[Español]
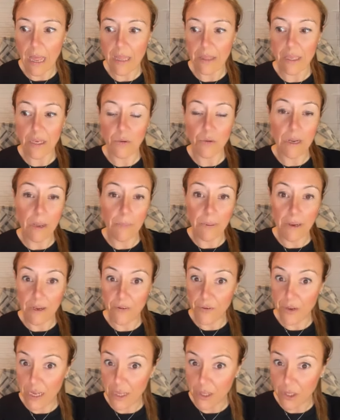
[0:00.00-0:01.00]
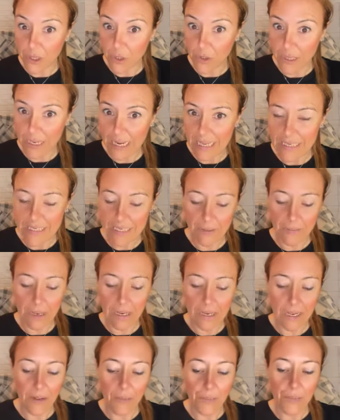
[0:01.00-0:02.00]
hacerte una planificación de la
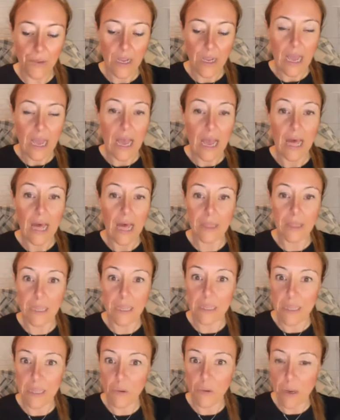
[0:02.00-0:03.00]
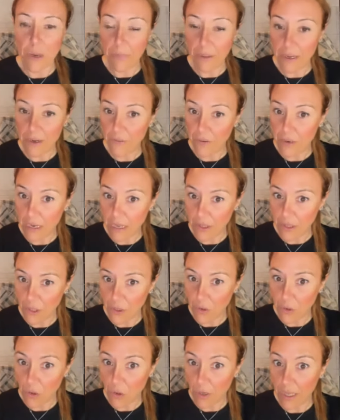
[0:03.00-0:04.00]
semana, hacerte una
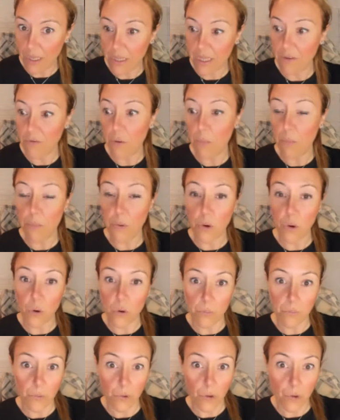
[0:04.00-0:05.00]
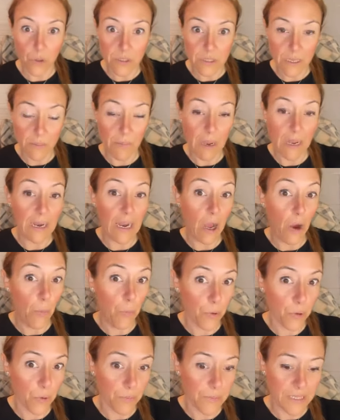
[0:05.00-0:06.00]
planificación de objetivos por, semana
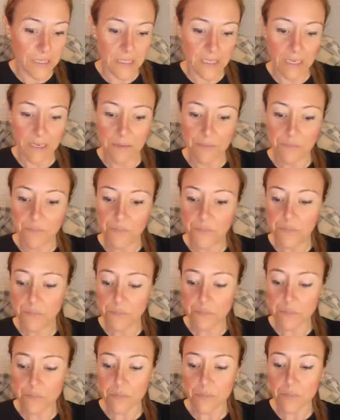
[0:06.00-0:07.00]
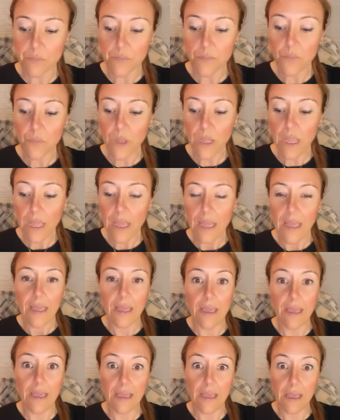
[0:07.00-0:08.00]
o por meses,
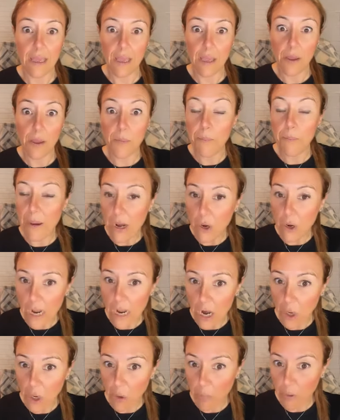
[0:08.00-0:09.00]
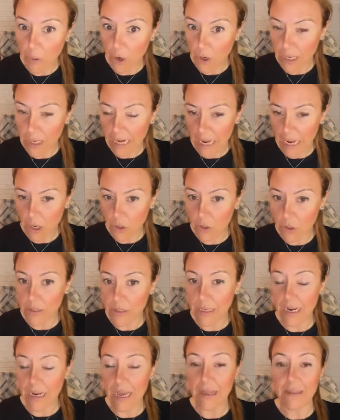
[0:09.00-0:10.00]
eh, valorar los pros y las
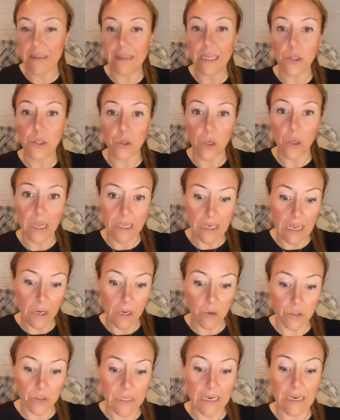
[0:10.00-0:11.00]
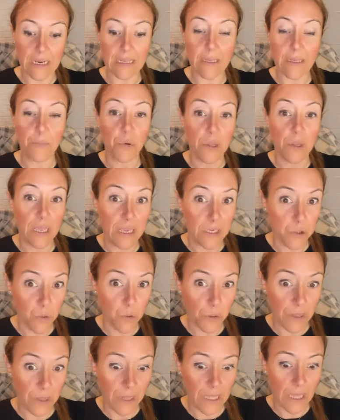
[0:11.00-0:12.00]
contras de todas las cosas que te pueden ir
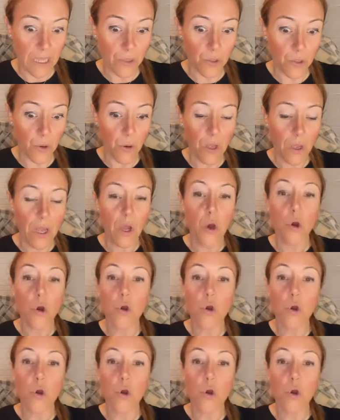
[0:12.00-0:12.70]
sucediendo,